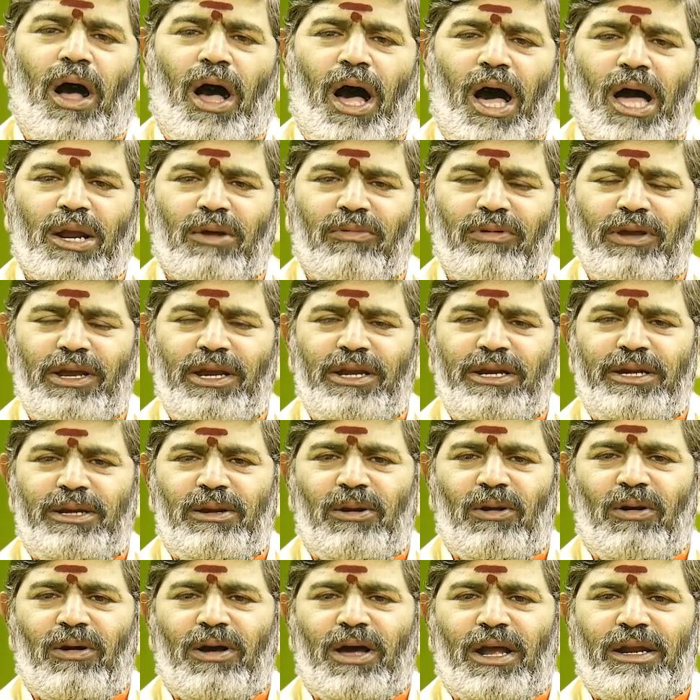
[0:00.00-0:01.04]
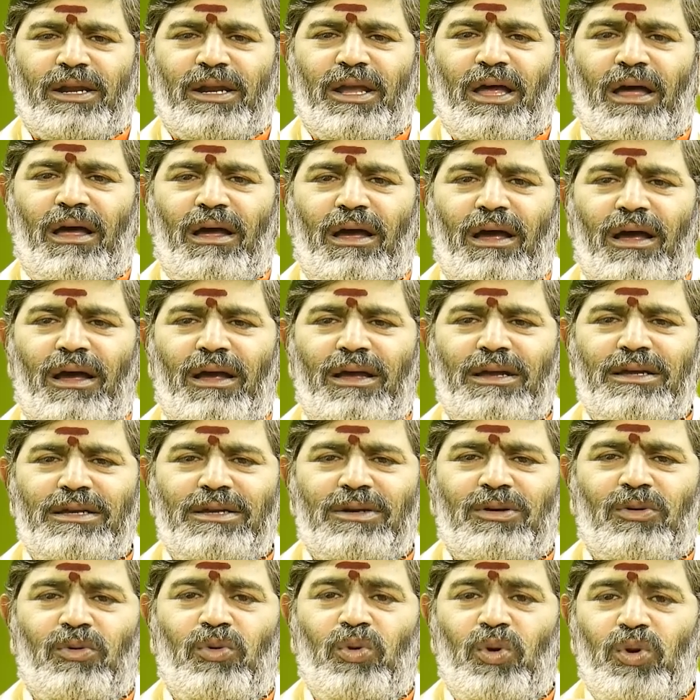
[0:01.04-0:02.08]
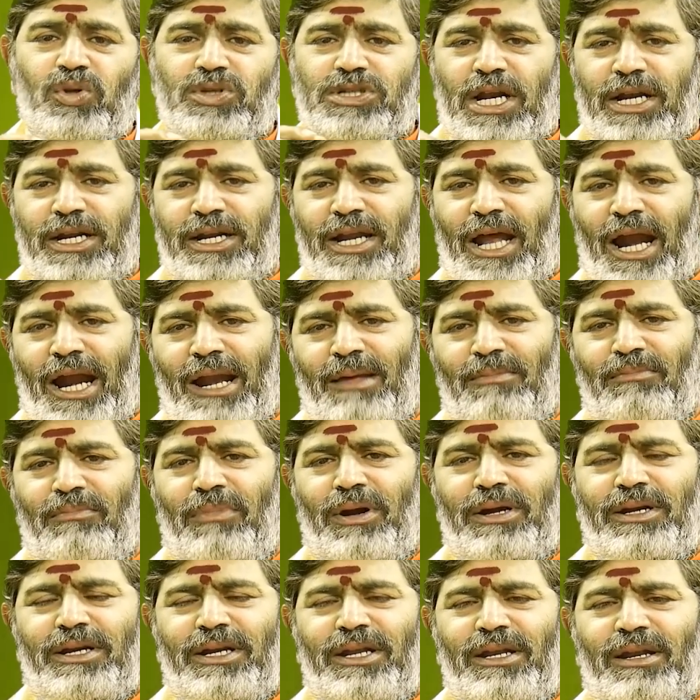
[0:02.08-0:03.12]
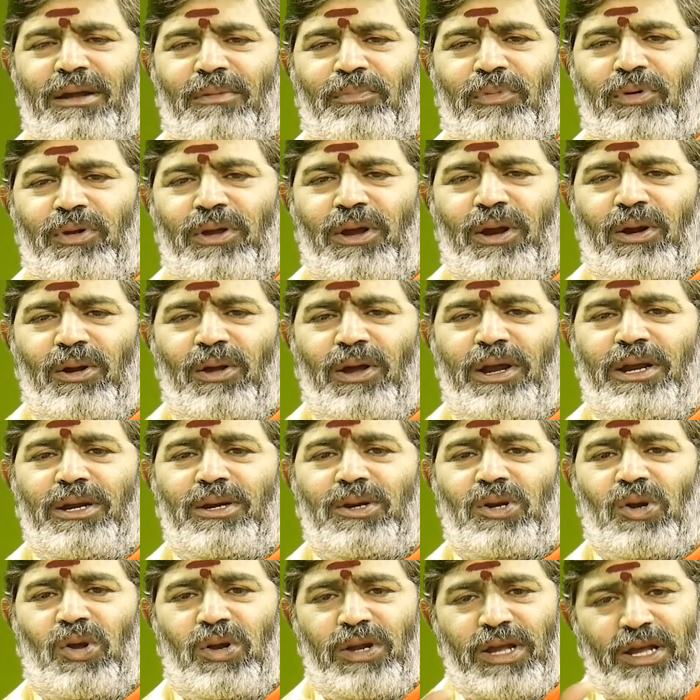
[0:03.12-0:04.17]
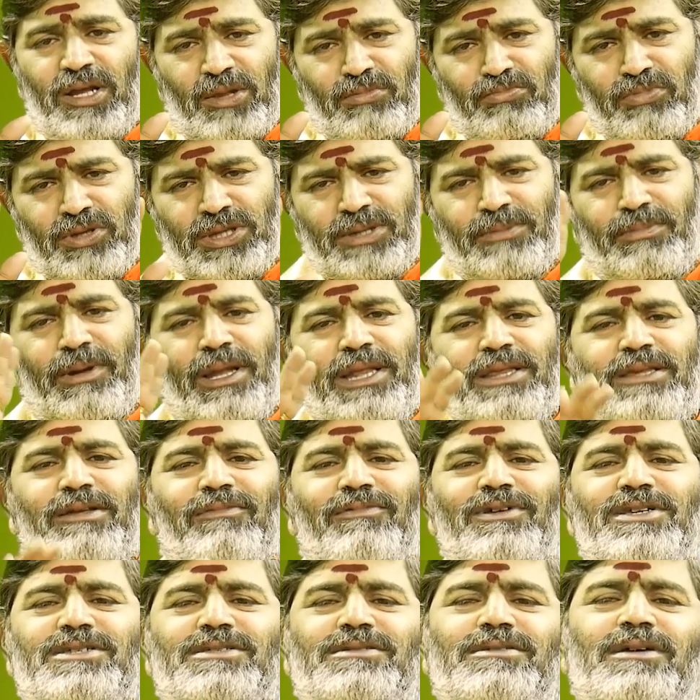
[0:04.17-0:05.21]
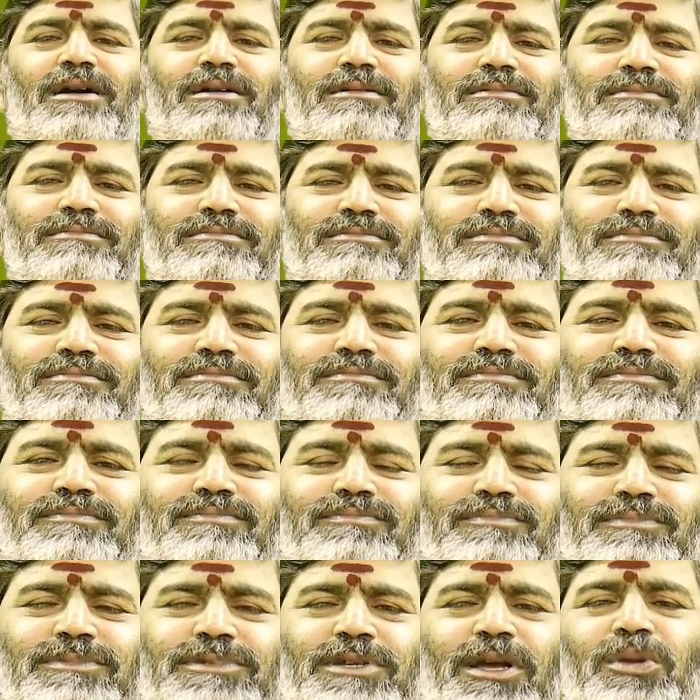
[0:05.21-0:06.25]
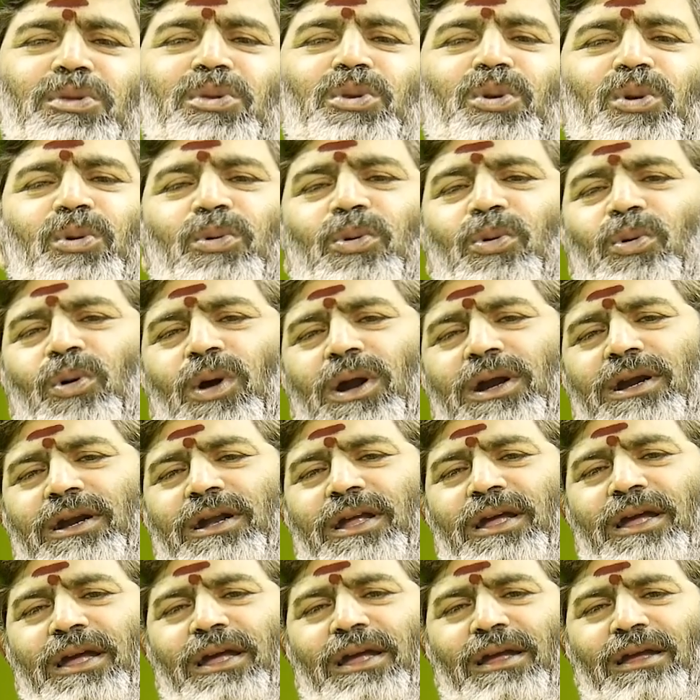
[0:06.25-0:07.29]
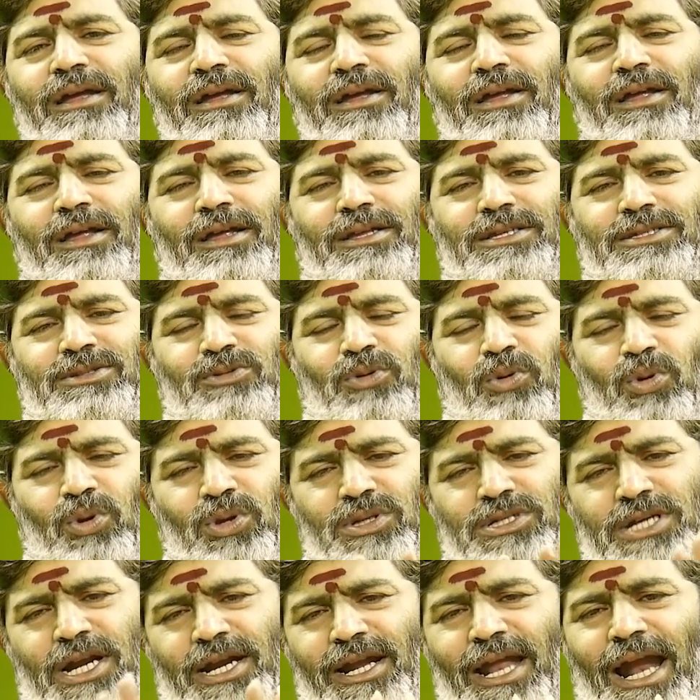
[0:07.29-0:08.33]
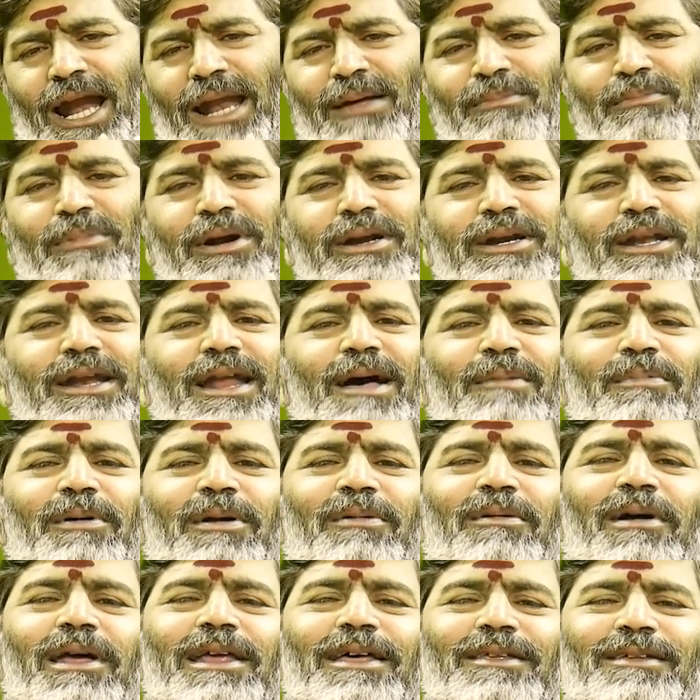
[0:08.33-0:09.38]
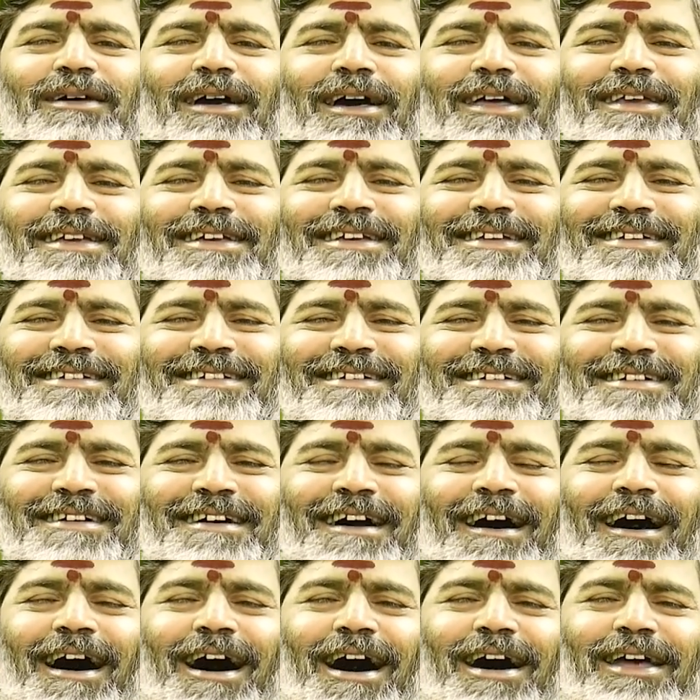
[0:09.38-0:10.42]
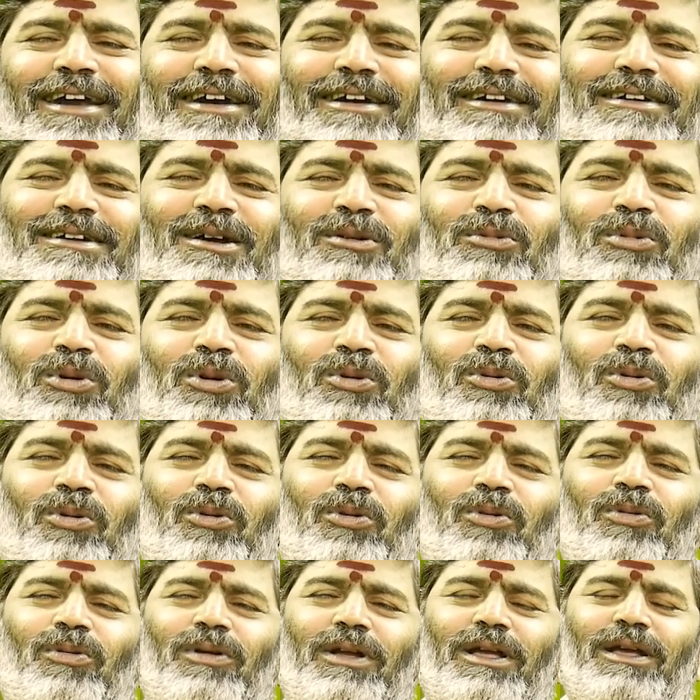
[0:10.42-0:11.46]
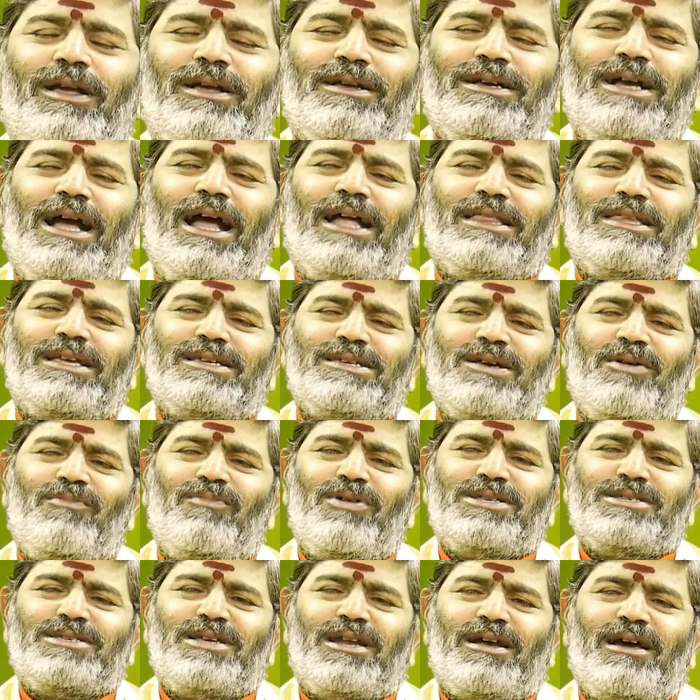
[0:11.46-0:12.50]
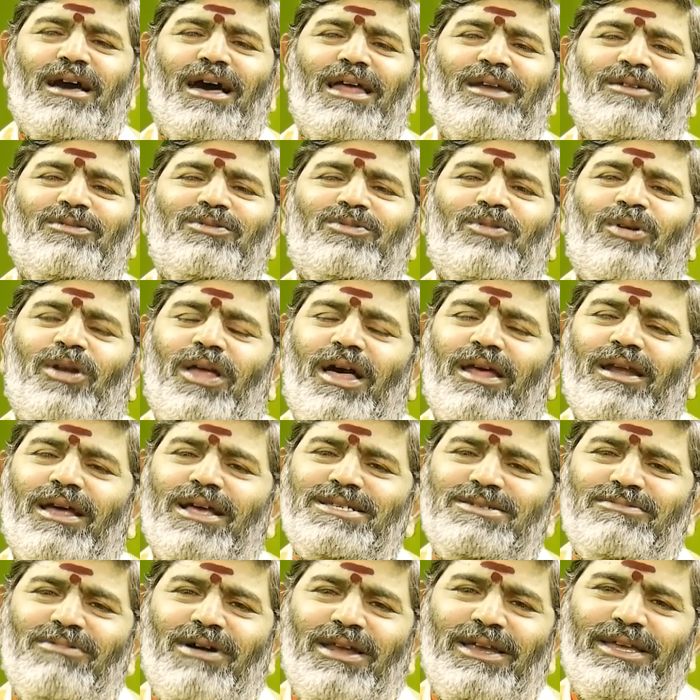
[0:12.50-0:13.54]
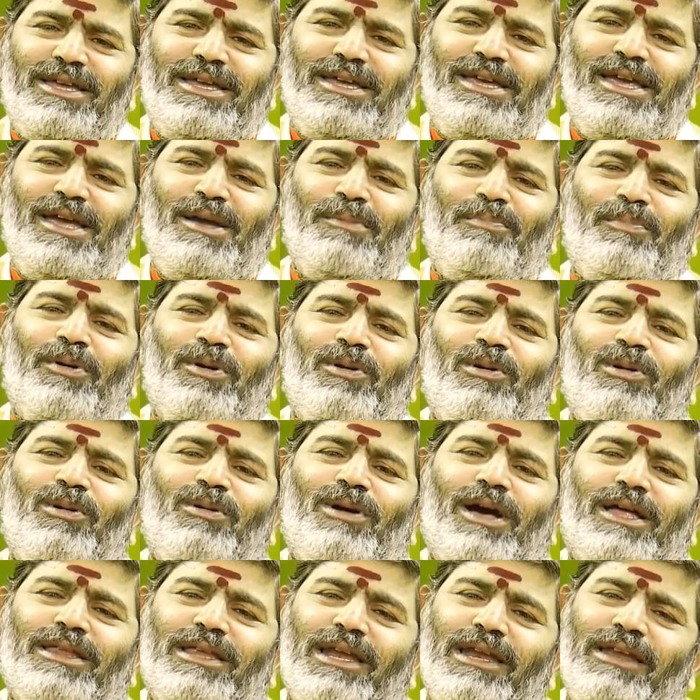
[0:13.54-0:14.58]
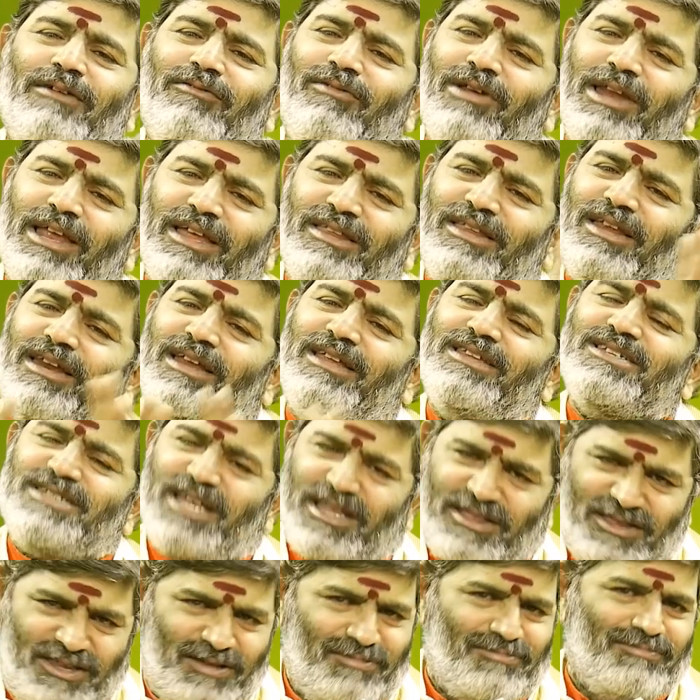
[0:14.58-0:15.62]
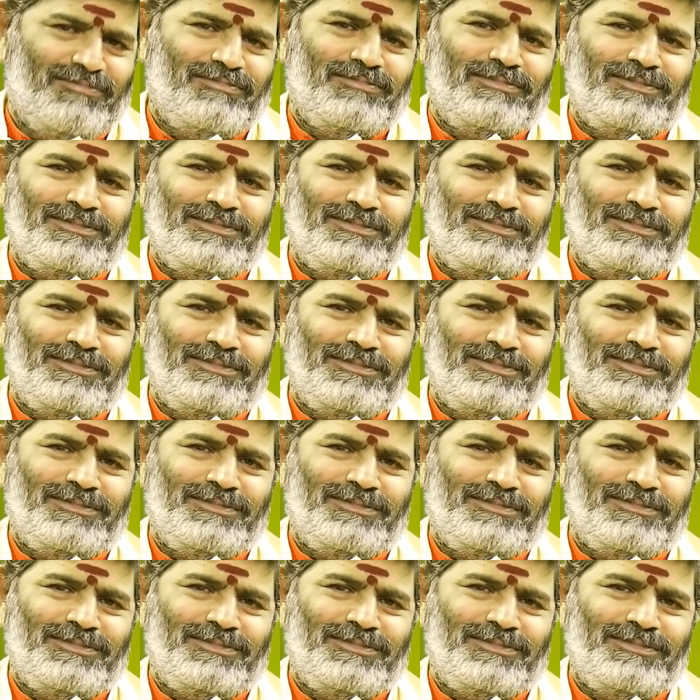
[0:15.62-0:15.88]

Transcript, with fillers: ఆరవ ఇంట్లో కన్నా గురు చండాళం పట్టినప్పుడు ఏడో ఇంట్లోనే అద్భుత ఫలితం ఇస్తాడు ఎందుకు అంటే గురు చండాళం పట్టినా పర్వాలేదు కానీ ఆరింట గురువు గత సంవత్సర కాలం తులారాశి వారికి ఏ పనులు అనేది సత్యం